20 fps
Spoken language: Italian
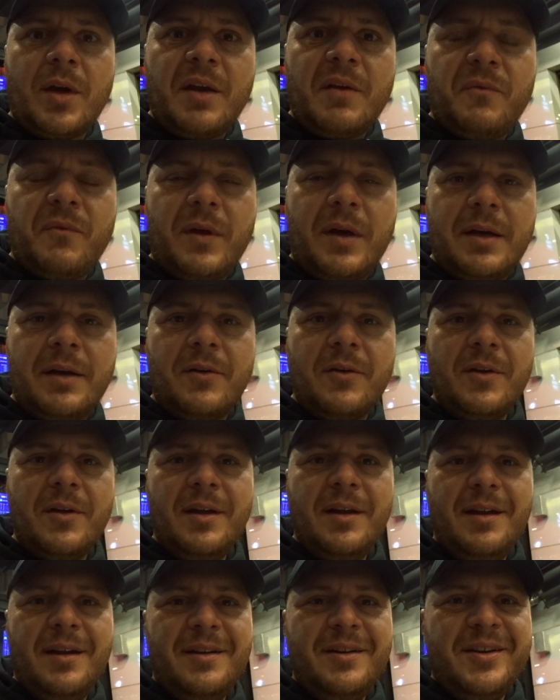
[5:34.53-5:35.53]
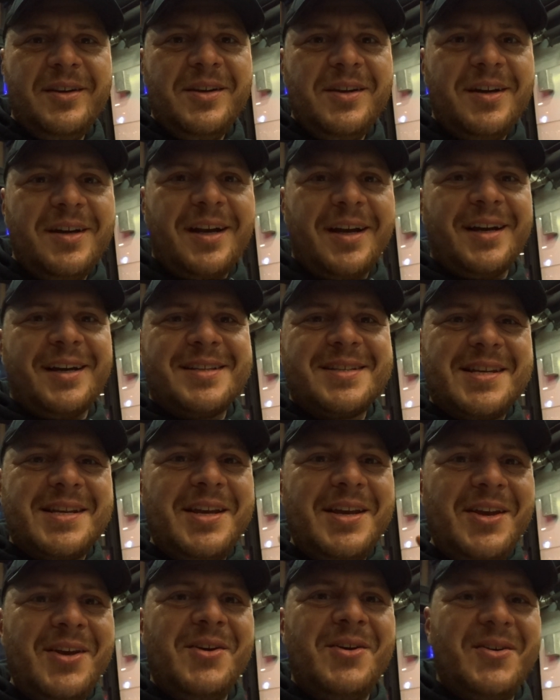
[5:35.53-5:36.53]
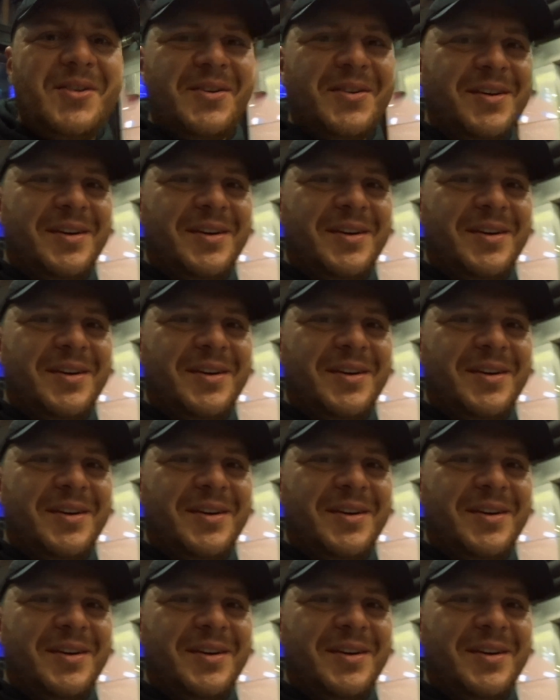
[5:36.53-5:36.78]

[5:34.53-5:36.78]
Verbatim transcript: che fanno ragazzi io